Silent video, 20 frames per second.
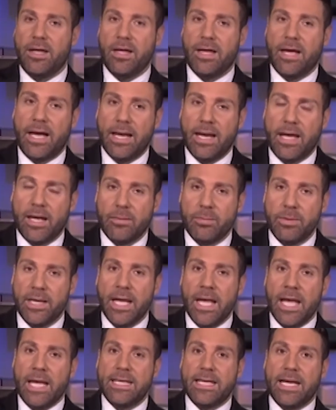العربي
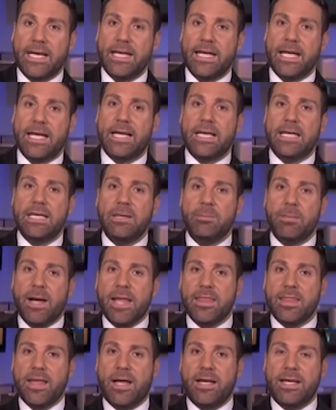يعني
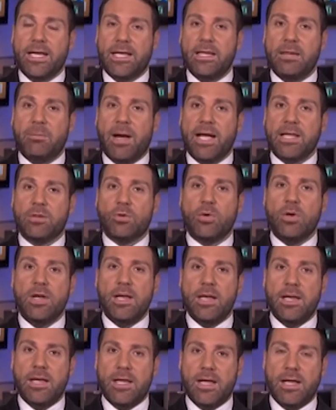لماذا يعني بعد
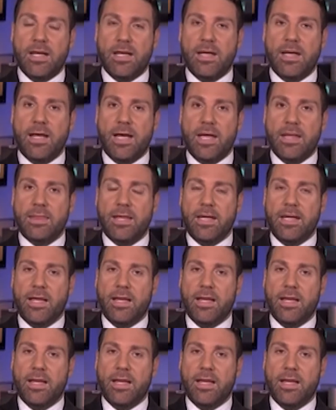كل هذه